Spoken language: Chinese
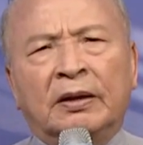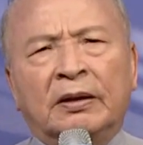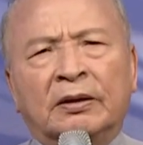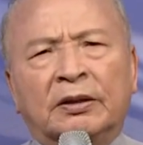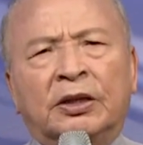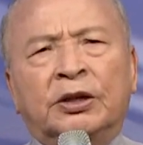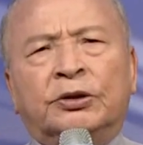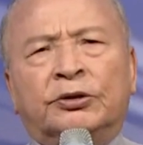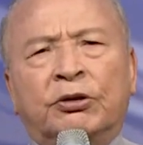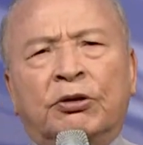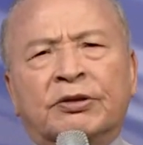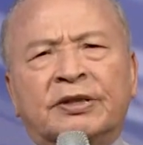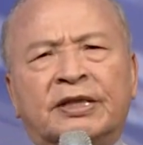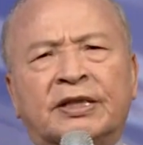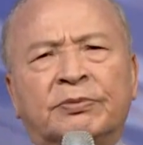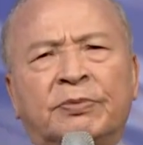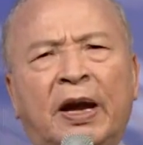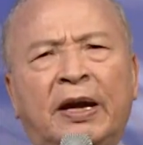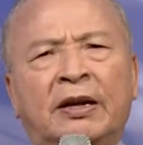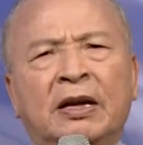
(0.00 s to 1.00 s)
弟兄
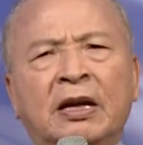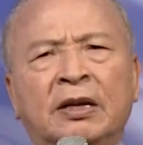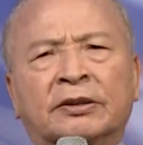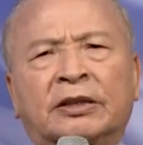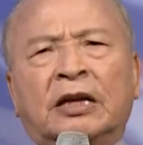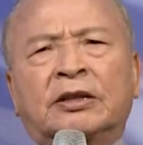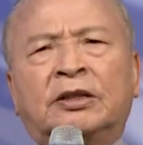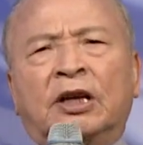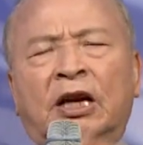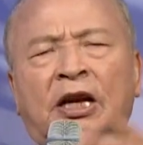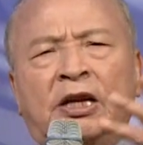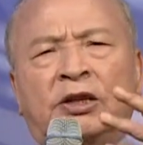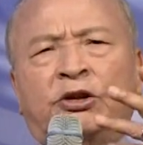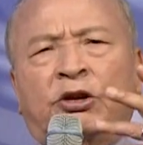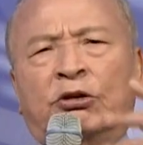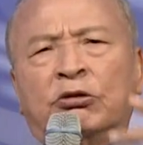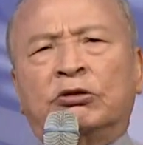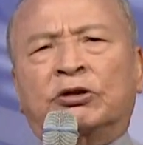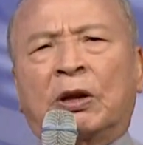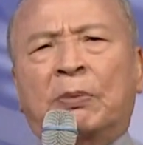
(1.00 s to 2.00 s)
姊妹，在这里
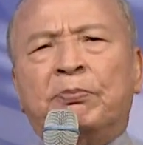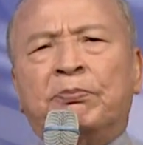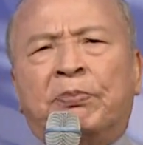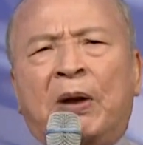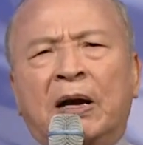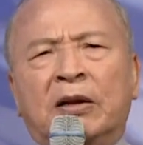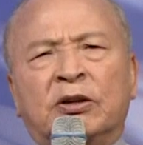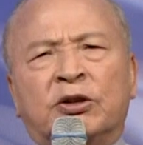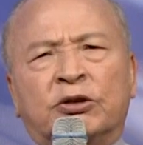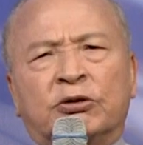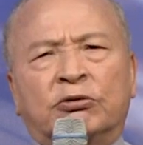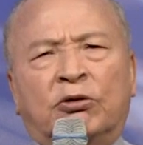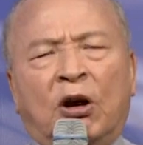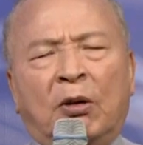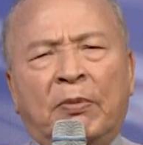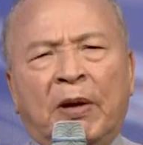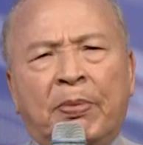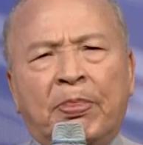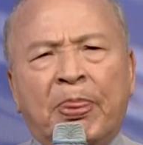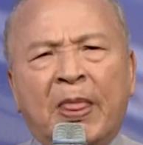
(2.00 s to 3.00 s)
求神帮助我
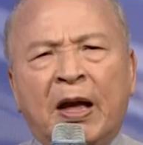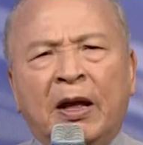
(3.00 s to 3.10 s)
们，